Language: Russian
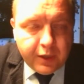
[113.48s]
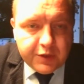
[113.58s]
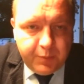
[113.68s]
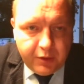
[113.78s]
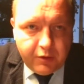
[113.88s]

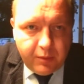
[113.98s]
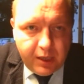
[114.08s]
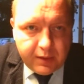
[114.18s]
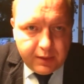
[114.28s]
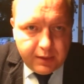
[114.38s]
с 1
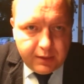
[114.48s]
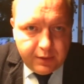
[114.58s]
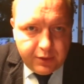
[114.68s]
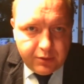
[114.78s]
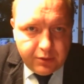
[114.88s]
марта
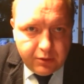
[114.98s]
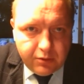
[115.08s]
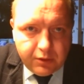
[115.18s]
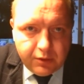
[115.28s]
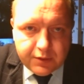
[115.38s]
2024
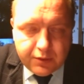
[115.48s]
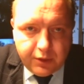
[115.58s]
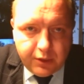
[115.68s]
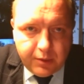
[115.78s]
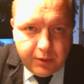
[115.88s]
года
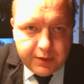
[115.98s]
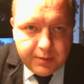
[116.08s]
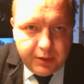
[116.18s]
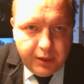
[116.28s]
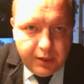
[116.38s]
узаконены
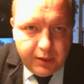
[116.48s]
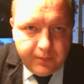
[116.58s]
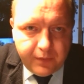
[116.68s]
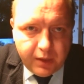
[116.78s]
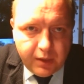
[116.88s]

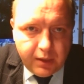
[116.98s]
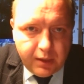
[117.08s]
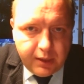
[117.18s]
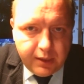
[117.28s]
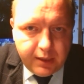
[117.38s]
прицепные
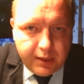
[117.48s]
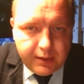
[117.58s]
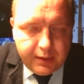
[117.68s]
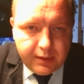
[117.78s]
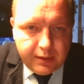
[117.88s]

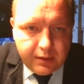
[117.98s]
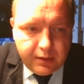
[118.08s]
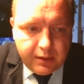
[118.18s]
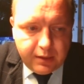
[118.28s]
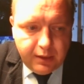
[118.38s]
агрегаты,
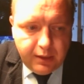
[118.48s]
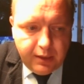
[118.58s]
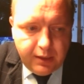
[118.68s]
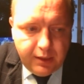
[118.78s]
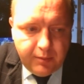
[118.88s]

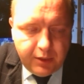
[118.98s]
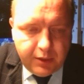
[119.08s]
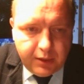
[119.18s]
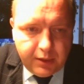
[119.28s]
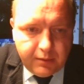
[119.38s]
и
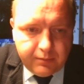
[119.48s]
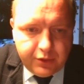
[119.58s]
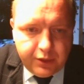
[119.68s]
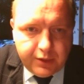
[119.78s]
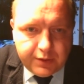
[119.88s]
именно
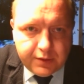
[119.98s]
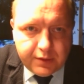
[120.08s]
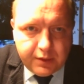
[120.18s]
через